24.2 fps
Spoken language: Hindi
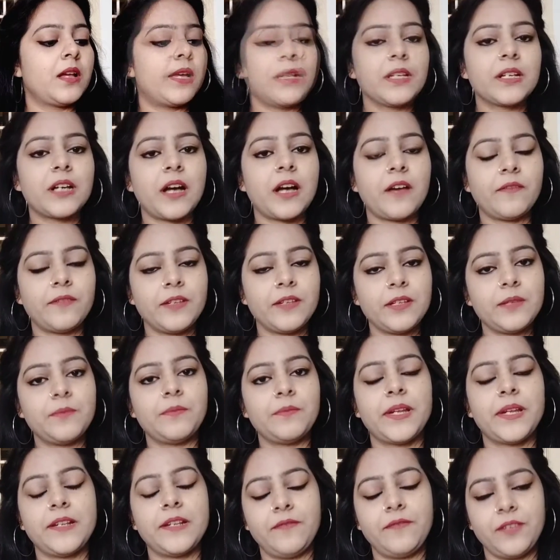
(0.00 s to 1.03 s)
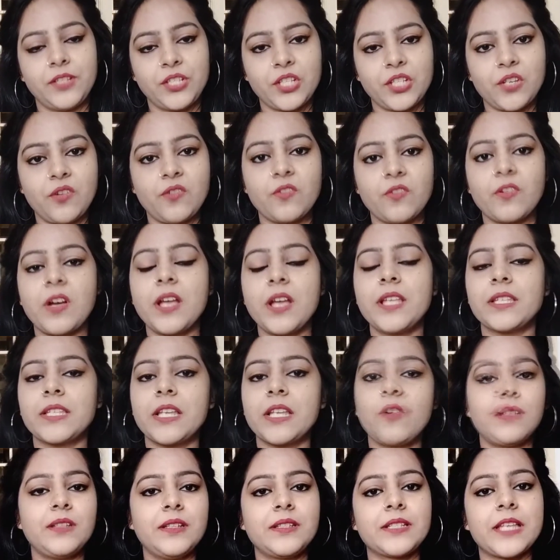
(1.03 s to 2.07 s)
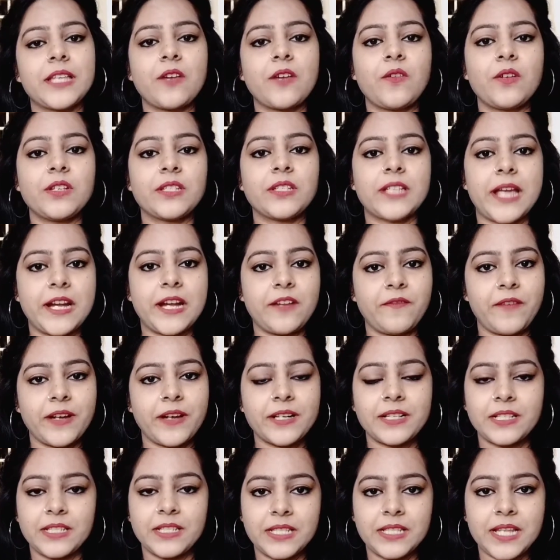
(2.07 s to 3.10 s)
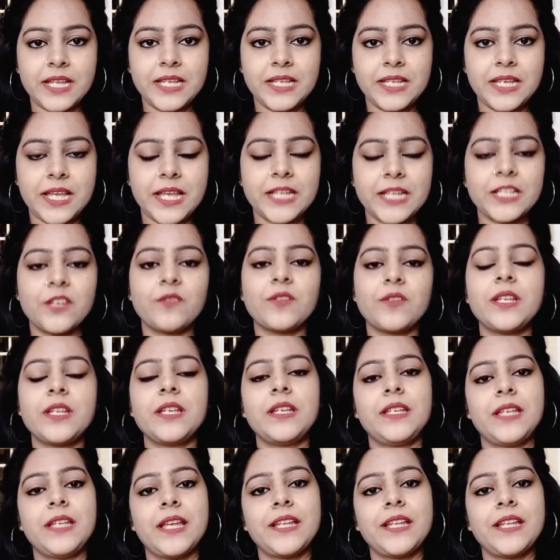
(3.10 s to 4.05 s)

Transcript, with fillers: ये काफ़ी बेनिफिशियल होगा इसके इसके कोई साइड इफ़ेक्ट्स नहीं है क्योंकि